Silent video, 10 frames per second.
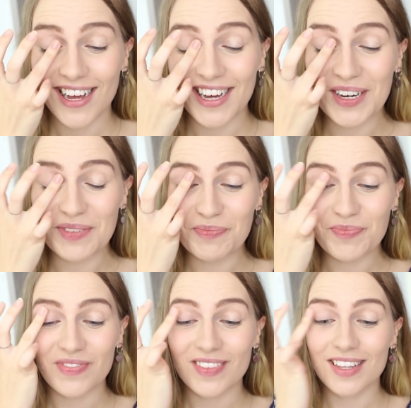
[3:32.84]

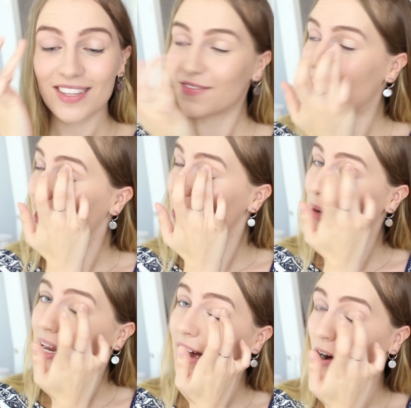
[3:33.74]
ähm, wenn ich
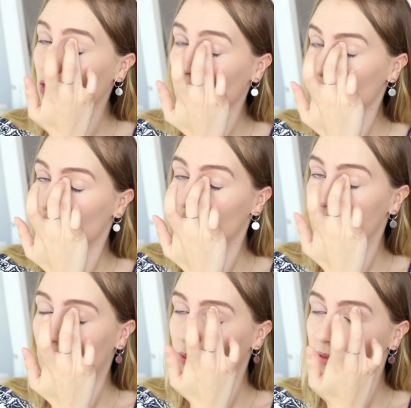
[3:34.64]
meine Augen
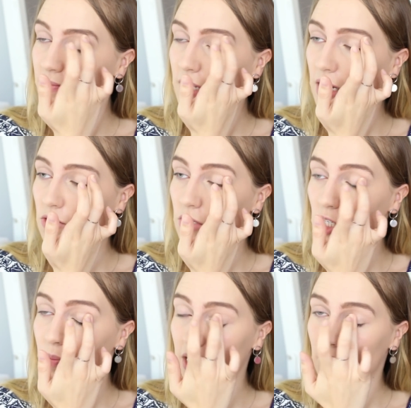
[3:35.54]
betont habe. Also die
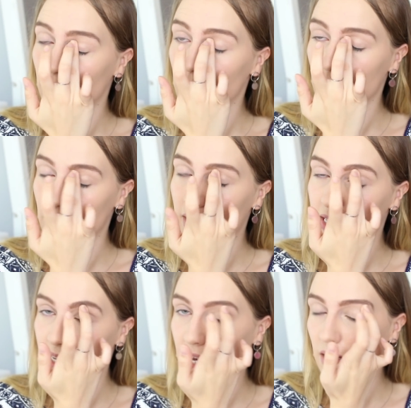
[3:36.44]
schminke ich wirklich
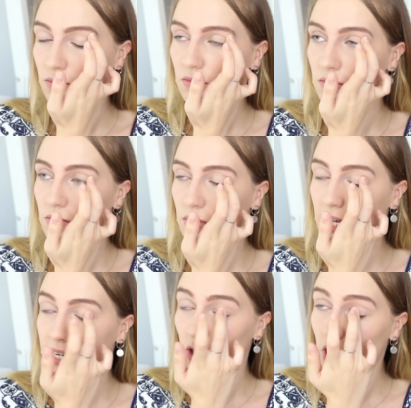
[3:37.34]
immer sehr,
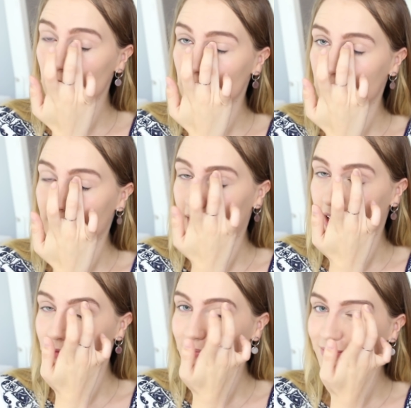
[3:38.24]
sehr doll und sehr gerne.